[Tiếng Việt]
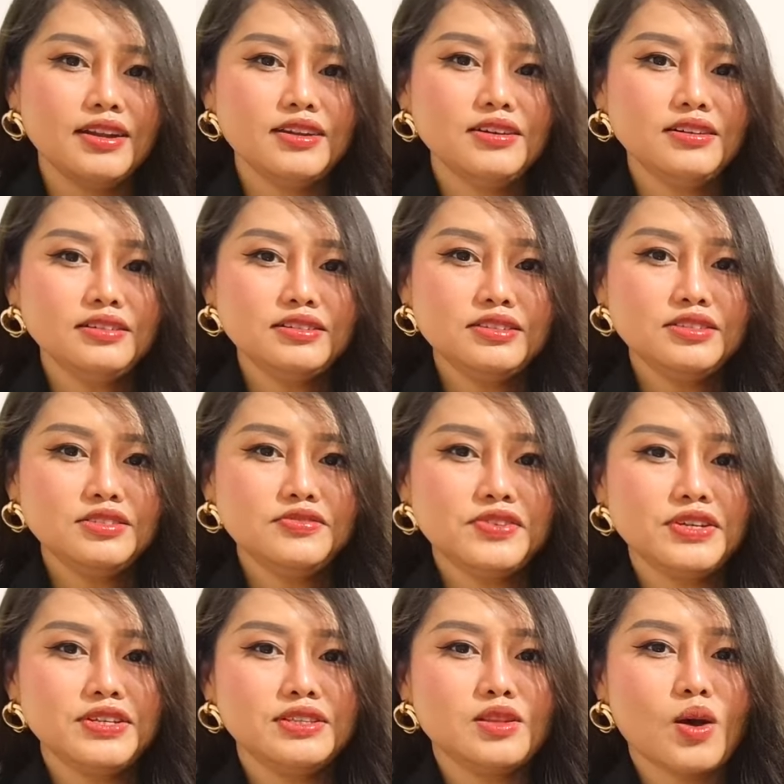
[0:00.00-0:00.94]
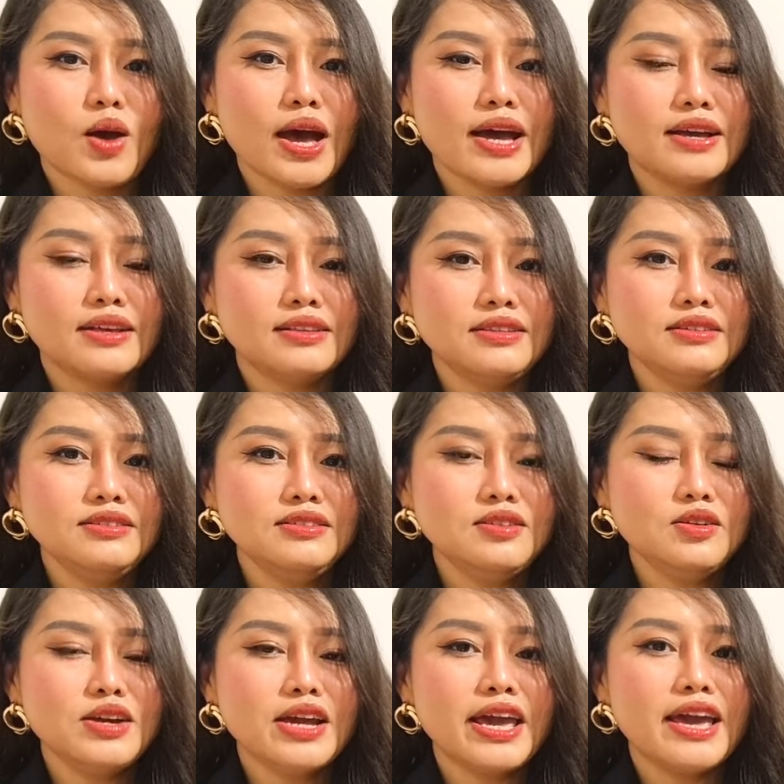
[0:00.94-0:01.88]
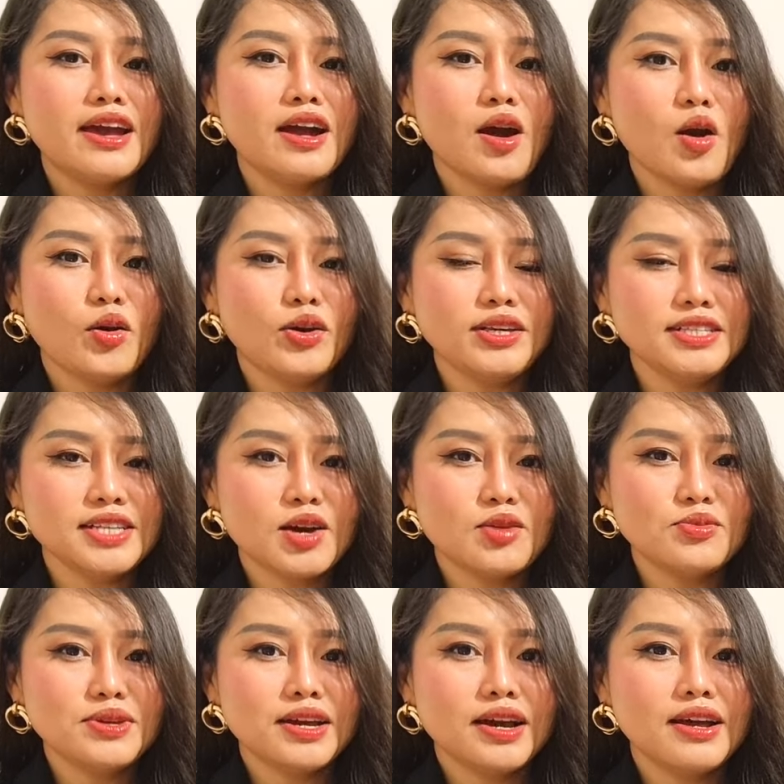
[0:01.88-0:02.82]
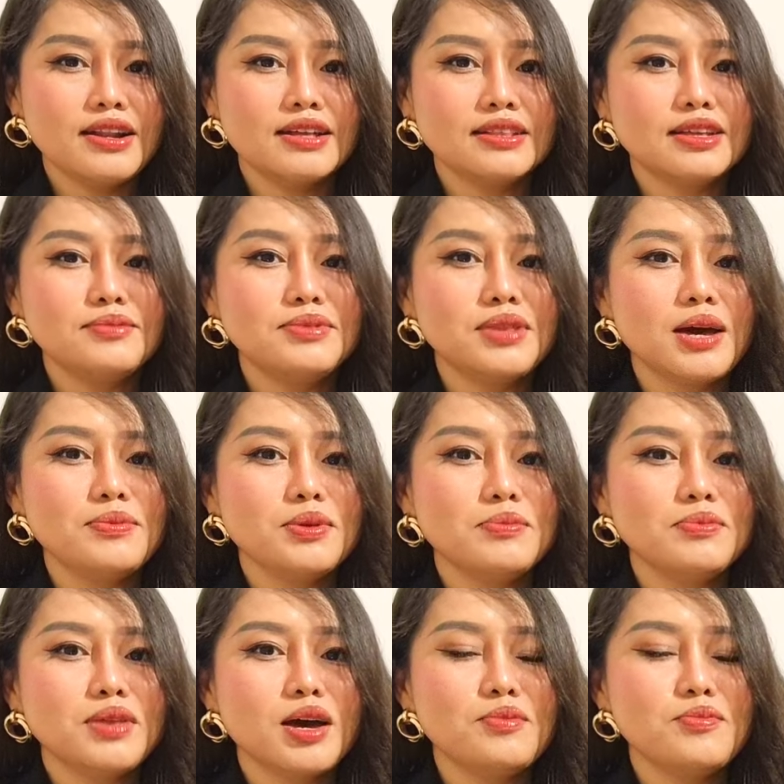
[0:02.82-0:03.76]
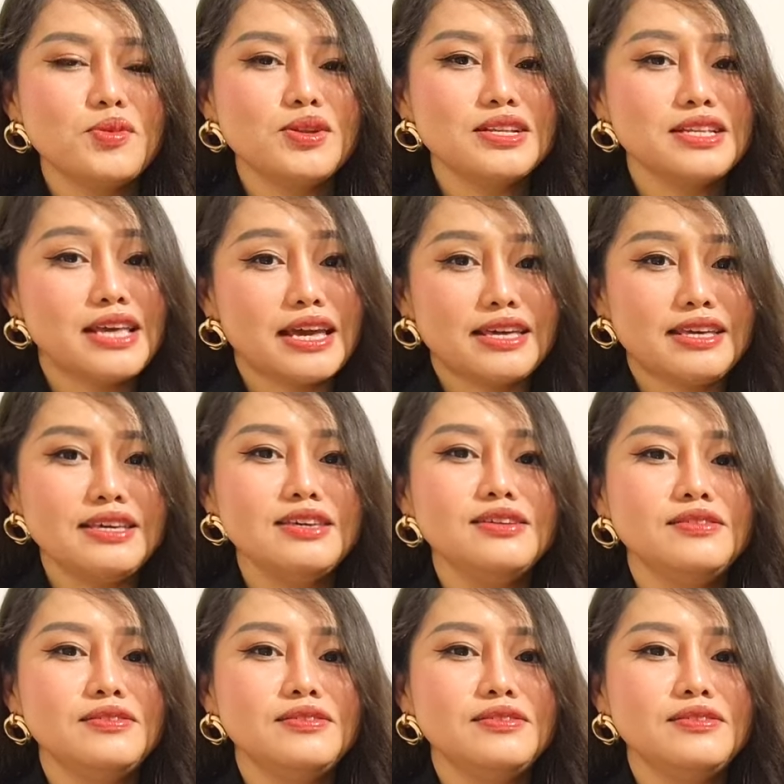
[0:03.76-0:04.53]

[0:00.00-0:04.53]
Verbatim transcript: đứng trước phiên tòa chưa có nghe hỏi xong gì hết là tên tớp tên tớp nó nhảy